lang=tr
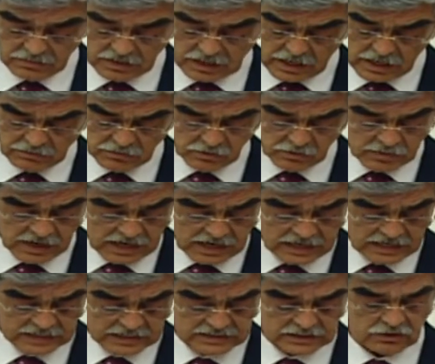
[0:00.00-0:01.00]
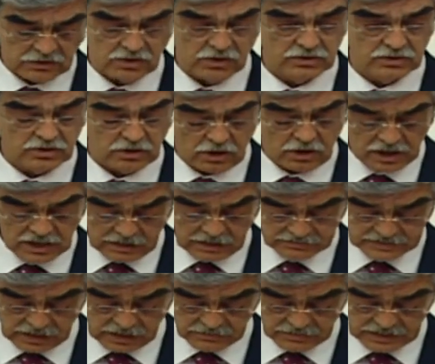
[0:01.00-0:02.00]
kamu maliyesi kontrol
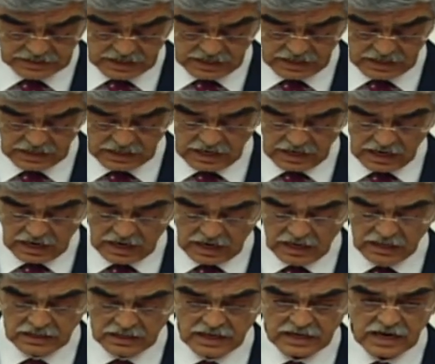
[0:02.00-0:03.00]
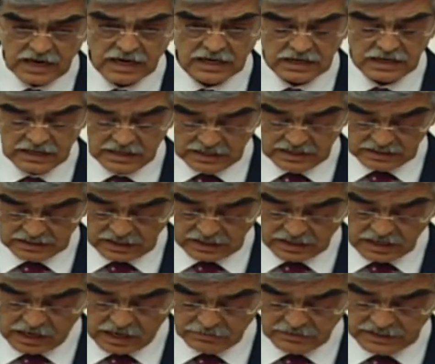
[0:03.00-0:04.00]
kapsamına alınarak
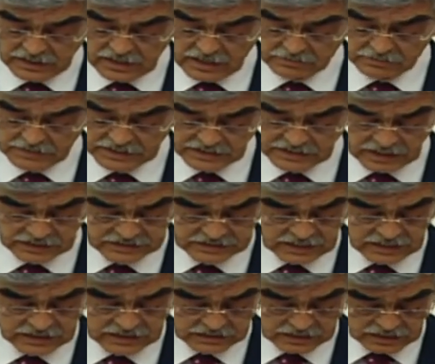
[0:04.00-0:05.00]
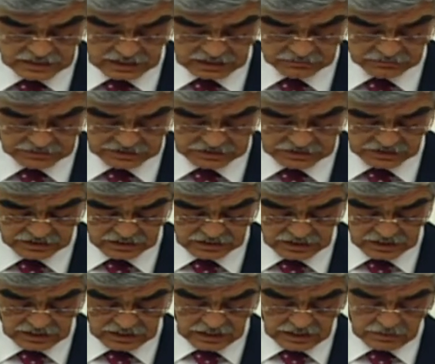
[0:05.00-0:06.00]
rekabet etme şansı elinden almıştır.
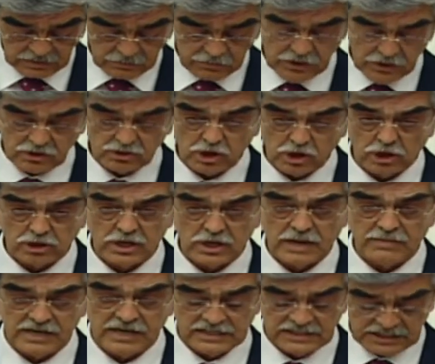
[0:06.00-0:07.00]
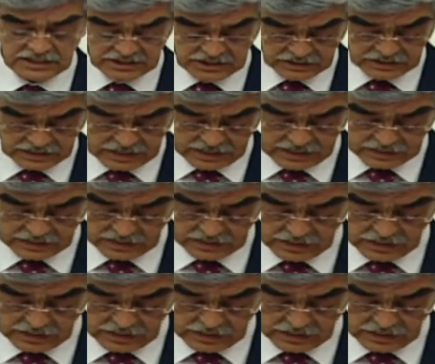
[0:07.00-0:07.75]
Birçok yabancı şirket